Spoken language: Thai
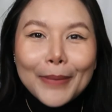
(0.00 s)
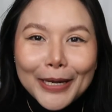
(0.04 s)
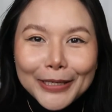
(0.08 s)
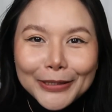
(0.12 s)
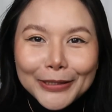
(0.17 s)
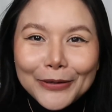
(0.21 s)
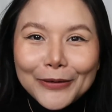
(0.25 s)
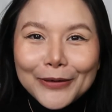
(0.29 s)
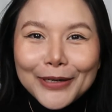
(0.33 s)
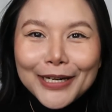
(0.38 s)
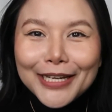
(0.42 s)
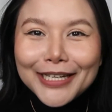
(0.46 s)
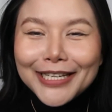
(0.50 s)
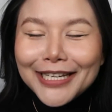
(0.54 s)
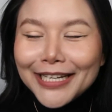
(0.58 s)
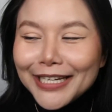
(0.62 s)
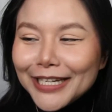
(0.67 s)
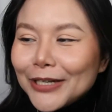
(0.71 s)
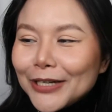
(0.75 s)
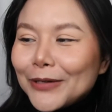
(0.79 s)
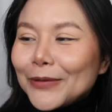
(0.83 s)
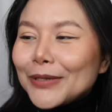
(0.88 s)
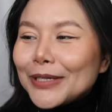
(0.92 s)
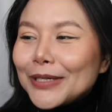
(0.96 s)
ไปต่อในที่
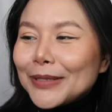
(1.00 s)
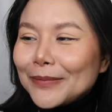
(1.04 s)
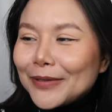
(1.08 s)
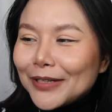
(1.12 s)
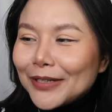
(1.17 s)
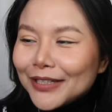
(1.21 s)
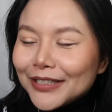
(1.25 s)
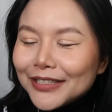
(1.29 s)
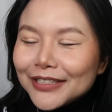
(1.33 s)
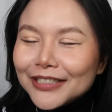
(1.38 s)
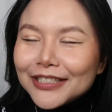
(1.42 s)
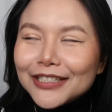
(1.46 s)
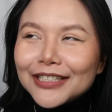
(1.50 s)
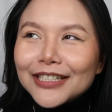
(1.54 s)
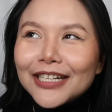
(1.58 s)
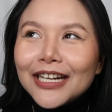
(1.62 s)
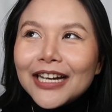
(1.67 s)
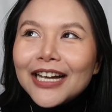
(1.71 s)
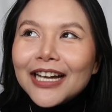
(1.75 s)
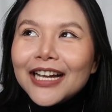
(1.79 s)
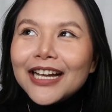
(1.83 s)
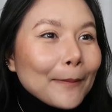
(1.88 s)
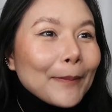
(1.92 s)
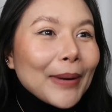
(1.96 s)
นี้ของดิบก็คือ
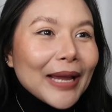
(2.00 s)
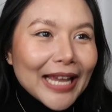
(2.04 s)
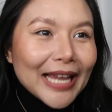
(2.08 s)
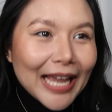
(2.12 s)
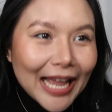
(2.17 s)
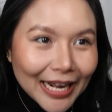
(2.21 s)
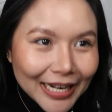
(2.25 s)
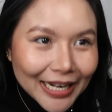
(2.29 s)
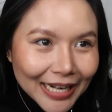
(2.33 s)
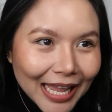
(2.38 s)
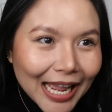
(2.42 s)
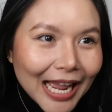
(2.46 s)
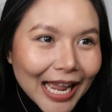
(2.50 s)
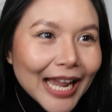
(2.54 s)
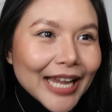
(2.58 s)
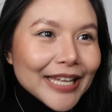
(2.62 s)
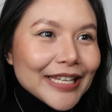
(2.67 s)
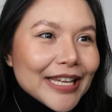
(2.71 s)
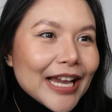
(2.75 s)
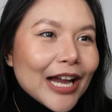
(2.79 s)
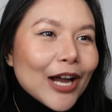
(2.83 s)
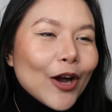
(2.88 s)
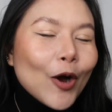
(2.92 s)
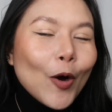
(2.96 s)
ยังไปงานได้
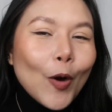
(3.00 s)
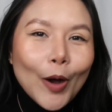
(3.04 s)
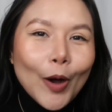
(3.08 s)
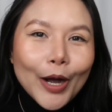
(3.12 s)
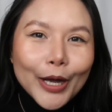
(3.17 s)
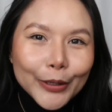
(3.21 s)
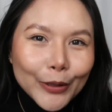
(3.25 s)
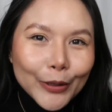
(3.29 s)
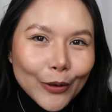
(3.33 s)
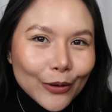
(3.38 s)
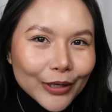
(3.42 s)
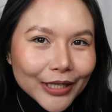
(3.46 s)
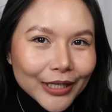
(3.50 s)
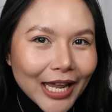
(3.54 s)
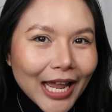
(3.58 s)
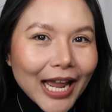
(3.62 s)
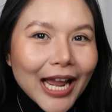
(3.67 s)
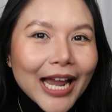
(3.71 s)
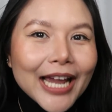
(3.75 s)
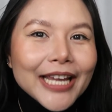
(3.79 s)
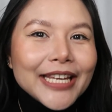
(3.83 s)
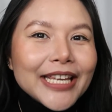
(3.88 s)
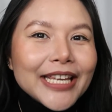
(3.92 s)
ยังออกข้างนอกได้